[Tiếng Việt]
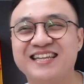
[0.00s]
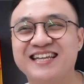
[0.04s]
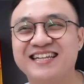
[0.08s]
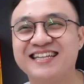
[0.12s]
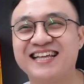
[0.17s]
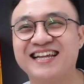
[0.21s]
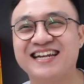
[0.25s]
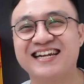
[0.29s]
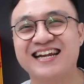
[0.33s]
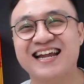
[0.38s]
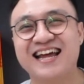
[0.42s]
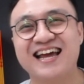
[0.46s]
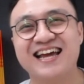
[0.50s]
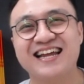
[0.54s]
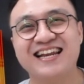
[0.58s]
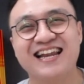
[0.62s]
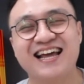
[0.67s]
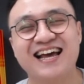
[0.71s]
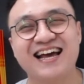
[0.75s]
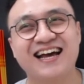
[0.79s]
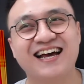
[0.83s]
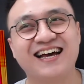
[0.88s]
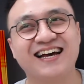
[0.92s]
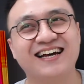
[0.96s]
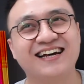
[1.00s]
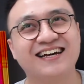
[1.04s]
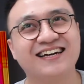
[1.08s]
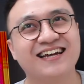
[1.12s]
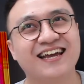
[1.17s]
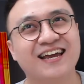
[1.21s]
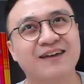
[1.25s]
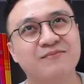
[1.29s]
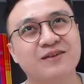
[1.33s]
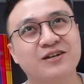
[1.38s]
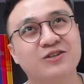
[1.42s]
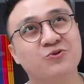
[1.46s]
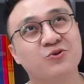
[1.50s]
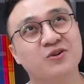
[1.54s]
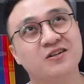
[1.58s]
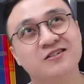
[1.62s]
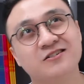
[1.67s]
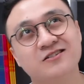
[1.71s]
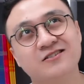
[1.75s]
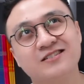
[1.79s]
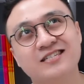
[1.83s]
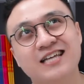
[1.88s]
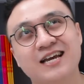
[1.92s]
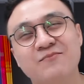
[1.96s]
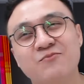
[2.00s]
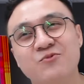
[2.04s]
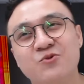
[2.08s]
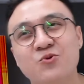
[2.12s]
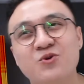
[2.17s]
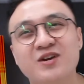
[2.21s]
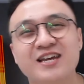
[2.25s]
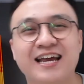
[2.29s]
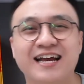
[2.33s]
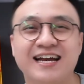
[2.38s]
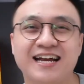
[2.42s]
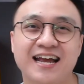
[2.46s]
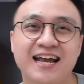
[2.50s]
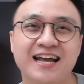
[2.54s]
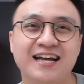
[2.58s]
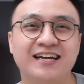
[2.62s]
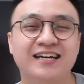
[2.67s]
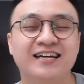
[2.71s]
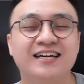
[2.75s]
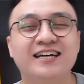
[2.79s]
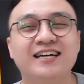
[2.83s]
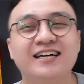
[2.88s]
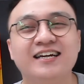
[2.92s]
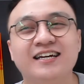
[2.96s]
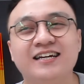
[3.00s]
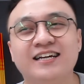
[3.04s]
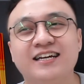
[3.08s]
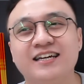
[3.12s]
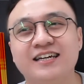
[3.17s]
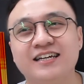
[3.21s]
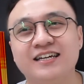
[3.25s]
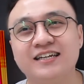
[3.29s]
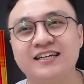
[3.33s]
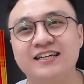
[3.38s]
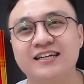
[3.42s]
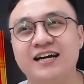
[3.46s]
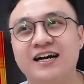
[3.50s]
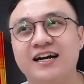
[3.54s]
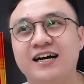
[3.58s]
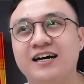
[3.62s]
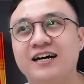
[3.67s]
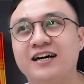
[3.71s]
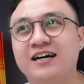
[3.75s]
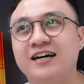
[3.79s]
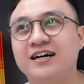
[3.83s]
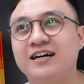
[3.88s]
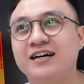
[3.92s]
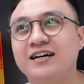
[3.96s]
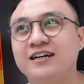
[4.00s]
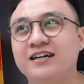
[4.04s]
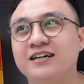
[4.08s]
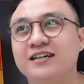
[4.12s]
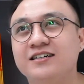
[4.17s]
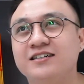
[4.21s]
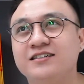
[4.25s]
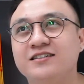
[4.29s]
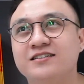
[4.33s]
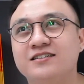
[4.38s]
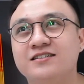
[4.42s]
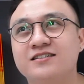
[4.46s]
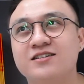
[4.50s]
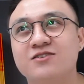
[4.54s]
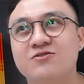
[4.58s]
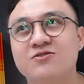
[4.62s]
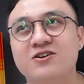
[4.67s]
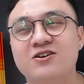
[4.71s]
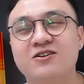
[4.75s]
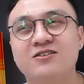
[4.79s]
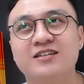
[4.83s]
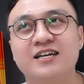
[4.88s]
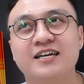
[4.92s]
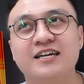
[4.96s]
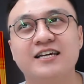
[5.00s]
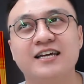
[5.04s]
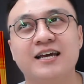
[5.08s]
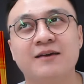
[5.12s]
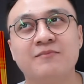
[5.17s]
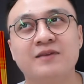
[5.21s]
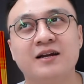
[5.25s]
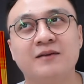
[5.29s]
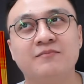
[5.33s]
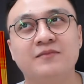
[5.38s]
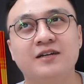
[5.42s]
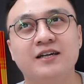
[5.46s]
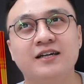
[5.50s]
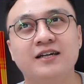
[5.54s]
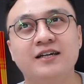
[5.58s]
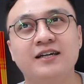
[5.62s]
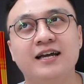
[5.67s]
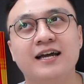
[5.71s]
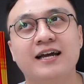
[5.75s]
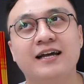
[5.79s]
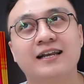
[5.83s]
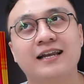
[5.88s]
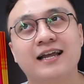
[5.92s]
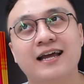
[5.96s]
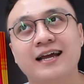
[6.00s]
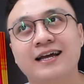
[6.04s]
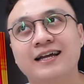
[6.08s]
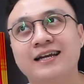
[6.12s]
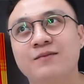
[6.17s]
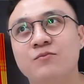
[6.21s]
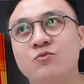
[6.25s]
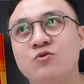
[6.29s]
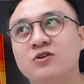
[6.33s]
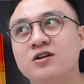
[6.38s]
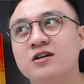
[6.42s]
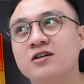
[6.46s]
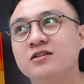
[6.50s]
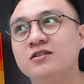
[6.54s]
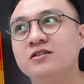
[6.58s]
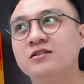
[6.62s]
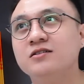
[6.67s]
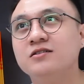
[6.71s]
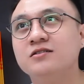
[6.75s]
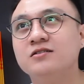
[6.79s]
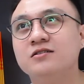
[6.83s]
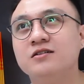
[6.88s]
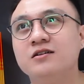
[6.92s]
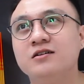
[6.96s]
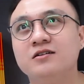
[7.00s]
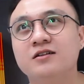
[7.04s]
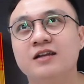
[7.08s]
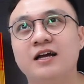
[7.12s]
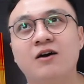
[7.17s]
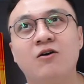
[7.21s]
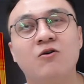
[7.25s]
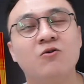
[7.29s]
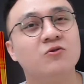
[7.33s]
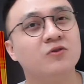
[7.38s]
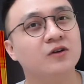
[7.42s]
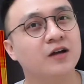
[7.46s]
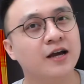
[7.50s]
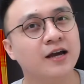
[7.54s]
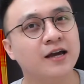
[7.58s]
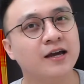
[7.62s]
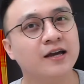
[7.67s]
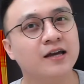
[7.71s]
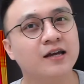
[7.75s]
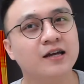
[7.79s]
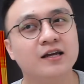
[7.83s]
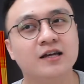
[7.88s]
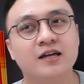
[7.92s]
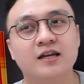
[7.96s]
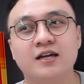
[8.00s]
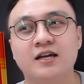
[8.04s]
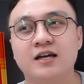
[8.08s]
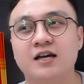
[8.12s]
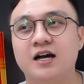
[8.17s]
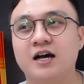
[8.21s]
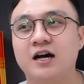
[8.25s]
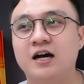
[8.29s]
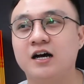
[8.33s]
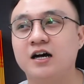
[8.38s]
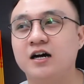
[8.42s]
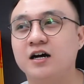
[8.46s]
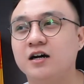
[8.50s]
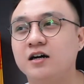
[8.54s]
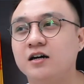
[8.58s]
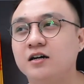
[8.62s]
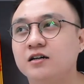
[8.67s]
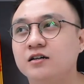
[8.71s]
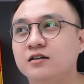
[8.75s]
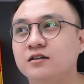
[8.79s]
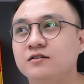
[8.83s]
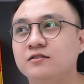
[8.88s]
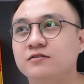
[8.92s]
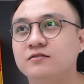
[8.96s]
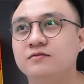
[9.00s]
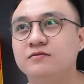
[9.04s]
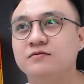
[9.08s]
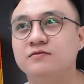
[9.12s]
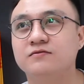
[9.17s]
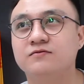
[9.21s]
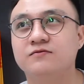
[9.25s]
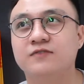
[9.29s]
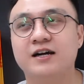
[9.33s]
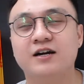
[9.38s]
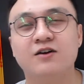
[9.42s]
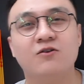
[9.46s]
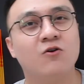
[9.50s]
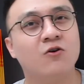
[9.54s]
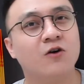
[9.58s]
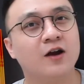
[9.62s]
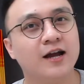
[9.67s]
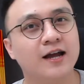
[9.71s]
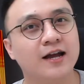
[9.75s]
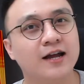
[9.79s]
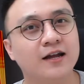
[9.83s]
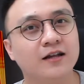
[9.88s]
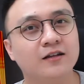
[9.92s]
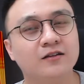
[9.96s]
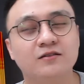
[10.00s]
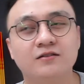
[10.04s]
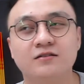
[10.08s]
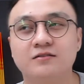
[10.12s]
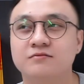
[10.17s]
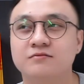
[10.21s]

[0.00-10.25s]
nên thành ra là em đã chuyển hướng sang một quốc gia khác thì uh, sau đó thì em cảm thấy Hà Lan là một đất nước rất là ok uh, văn hóa